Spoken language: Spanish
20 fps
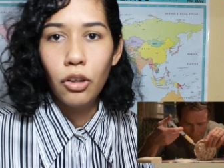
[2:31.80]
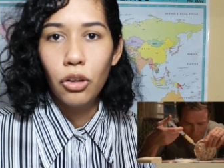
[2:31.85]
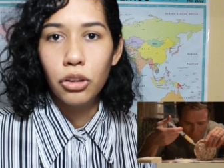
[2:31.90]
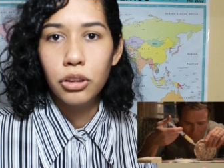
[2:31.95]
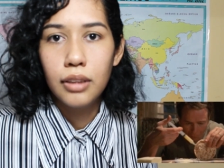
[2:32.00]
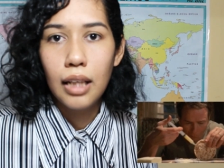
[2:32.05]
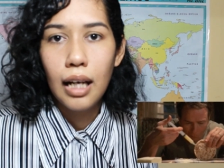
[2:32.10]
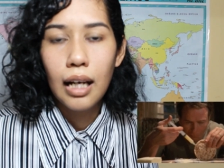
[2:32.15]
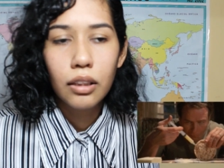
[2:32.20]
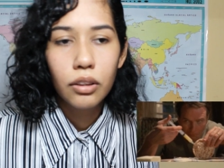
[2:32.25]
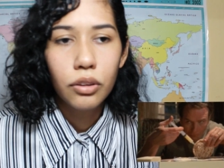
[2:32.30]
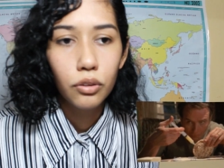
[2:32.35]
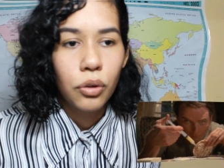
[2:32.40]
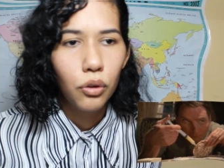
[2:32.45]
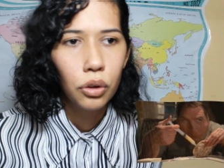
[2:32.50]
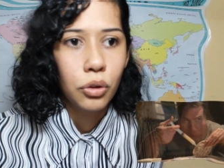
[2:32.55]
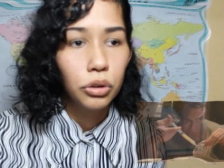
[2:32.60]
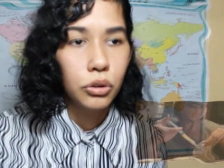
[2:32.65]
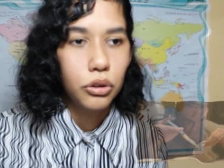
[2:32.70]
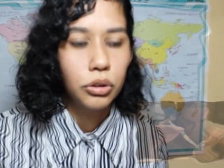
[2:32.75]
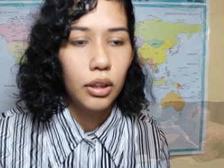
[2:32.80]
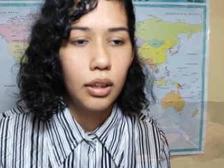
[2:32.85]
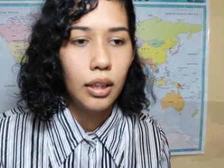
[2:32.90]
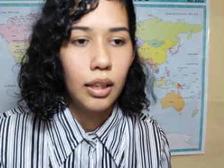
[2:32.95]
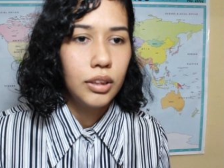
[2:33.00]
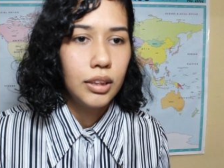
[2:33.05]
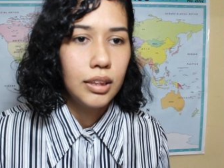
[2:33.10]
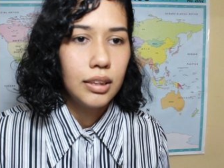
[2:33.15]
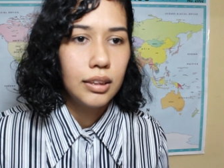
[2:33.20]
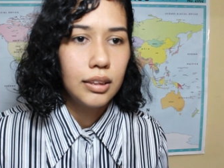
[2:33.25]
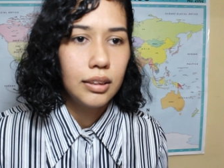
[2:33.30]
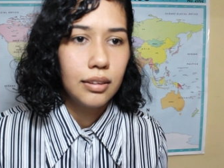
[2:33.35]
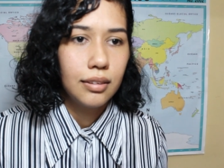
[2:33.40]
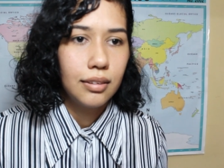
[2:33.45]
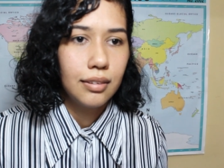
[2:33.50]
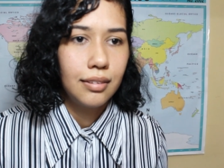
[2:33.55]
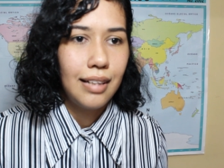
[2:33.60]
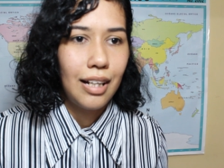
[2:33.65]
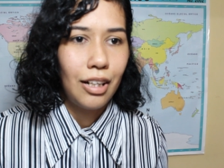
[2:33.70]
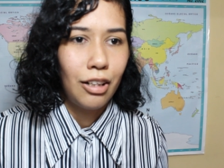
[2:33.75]
de, los actos. Entonces
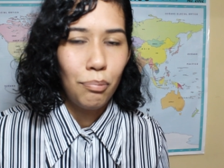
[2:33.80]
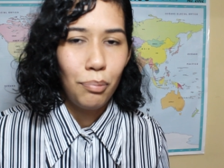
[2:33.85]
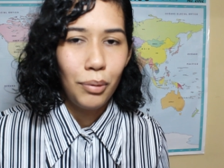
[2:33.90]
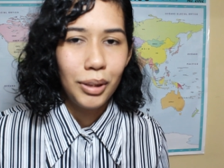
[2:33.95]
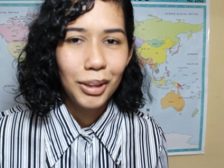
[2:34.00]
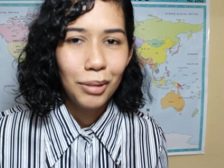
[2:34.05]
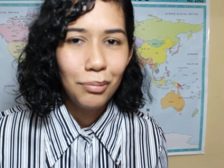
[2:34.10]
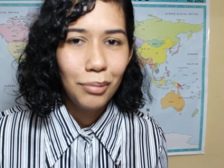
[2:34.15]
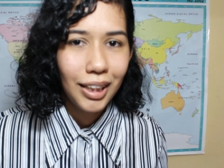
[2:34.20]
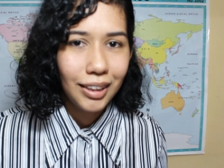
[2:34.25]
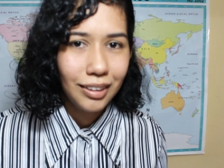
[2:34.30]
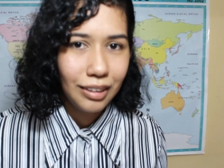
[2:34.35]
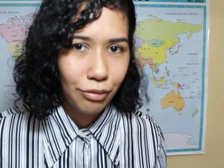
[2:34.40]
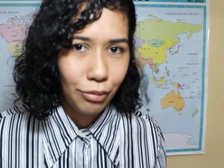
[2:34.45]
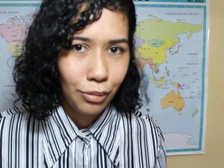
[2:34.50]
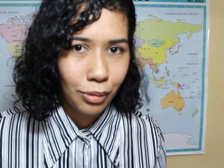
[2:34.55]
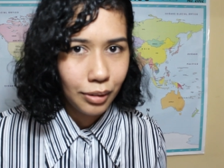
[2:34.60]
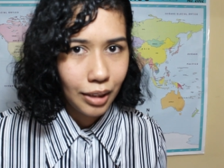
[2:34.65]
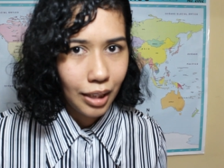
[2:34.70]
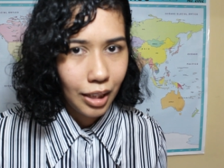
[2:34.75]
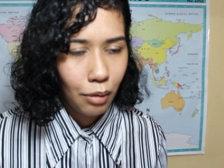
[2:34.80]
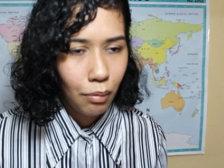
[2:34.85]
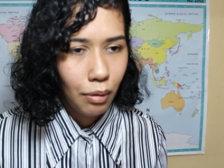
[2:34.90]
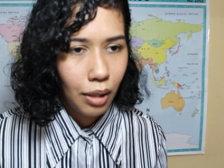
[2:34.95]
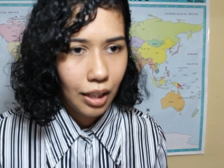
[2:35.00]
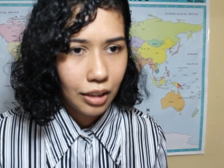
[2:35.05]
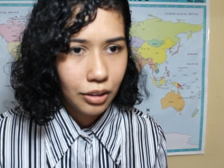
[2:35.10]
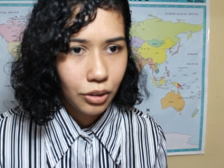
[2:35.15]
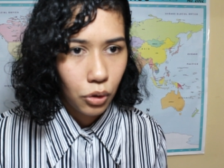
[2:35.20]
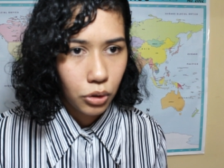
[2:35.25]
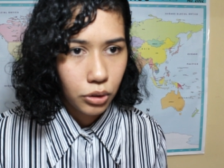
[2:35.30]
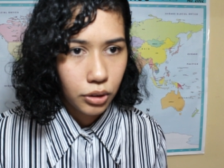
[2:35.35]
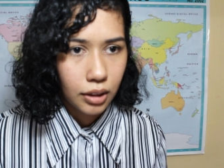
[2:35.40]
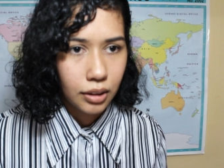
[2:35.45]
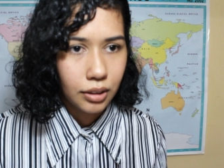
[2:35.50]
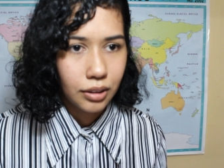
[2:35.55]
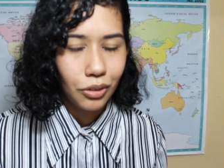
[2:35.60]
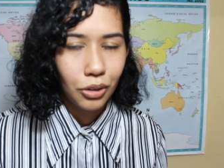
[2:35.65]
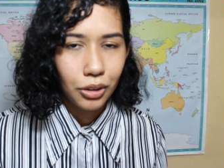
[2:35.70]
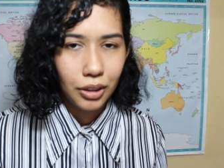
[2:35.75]
ya no puedes como que disfrutar igual las
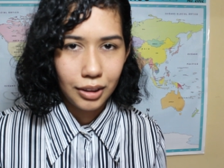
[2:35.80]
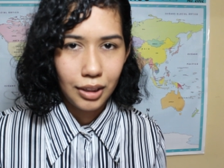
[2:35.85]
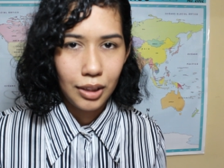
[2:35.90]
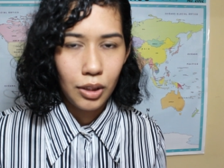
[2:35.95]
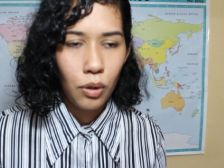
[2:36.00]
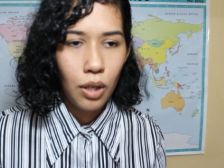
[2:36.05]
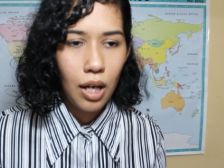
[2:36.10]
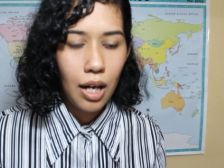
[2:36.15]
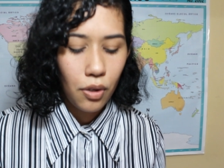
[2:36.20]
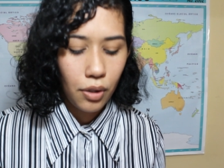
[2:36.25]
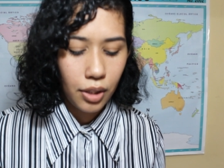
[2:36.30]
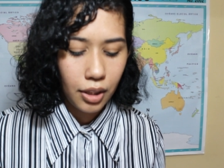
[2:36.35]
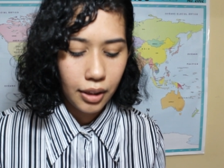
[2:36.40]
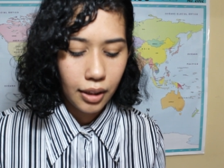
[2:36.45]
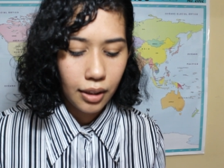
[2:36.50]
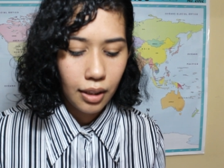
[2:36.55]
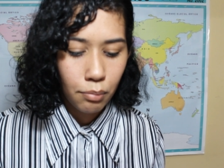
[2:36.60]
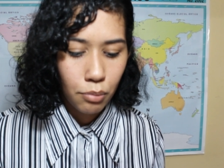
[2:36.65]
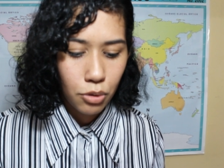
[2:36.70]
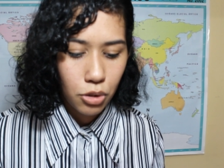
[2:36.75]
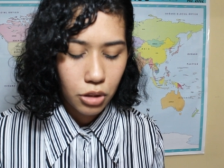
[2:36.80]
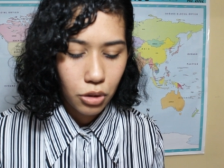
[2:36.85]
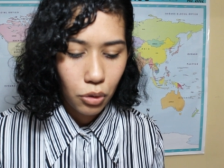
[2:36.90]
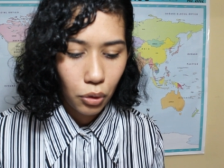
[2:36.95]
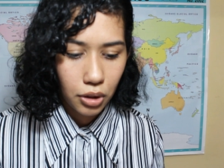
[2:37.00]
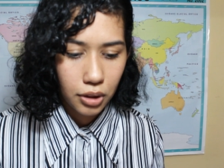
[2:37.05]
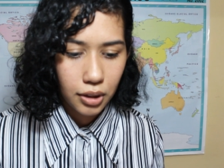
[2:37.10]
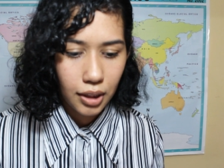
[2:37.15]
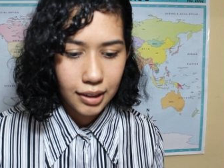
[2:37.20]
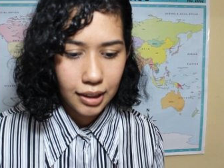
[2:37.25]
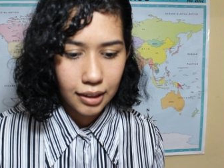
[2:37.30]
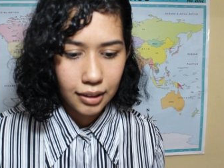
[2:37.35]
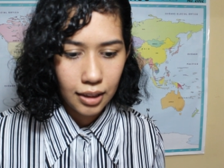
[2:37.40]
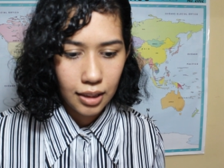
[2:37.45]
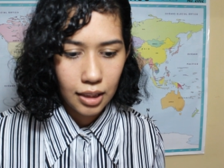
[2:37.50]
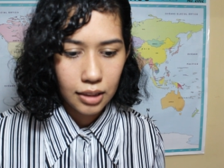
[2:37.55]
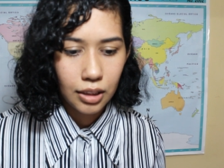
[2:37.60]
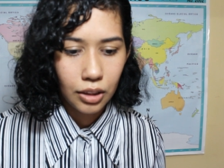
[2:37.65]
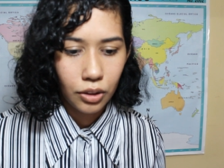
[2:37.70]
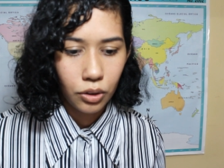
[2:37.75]
cosas. O sea, sí hay ahorita muchas cosas que se
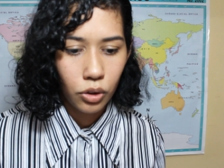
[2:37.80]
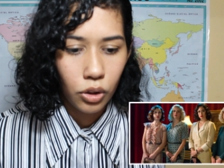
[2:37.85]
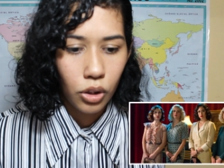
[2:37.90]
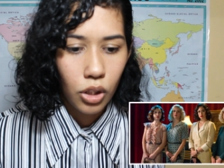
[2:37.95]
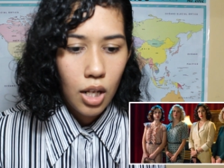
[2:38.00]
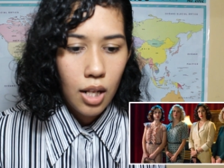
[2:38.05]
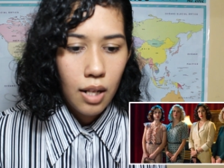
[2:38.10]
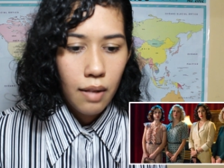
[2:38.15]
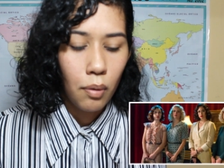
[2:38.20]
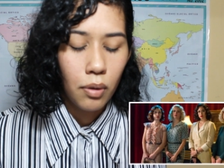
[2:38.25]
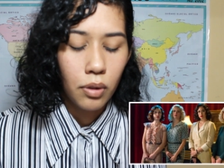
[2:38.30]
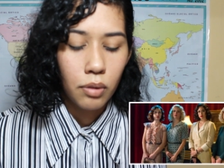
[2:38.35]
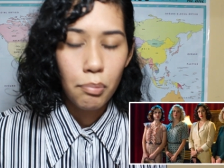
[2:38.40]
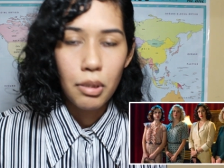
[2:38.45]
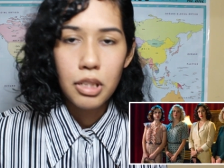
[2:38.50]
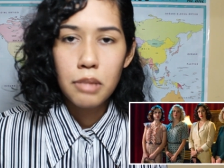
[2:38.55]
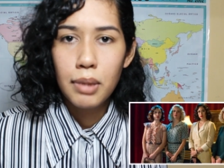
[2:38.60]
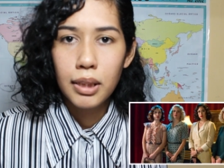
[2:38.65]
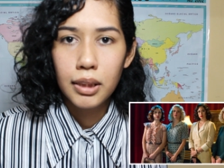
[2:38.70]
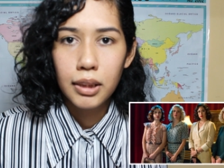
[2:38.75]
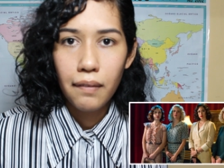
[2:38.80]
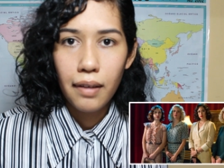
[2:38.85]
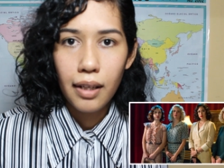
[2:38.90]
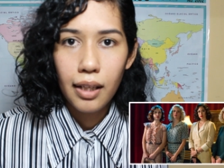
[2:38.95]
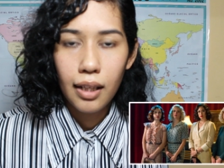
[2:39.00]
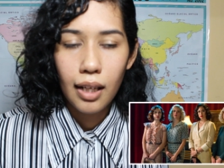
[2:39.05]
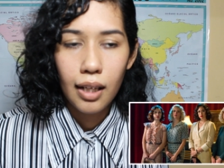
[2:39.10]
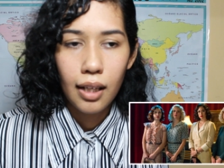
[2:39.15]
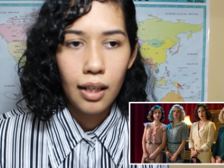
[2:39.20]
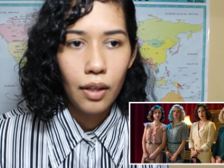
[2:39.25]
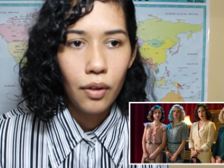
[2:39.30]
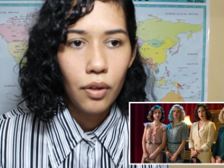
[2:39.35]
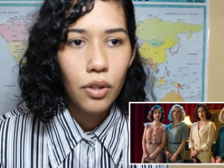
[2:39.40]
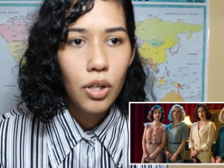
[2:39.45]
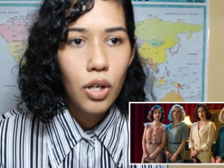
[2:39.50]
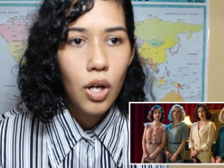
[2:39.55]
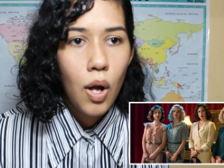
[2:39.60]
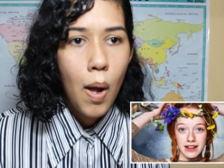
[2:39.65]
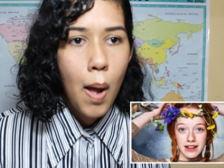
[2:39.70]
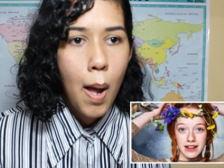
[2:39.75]
están haciendo con perspectiva de
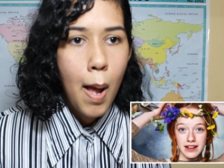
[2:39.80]
género,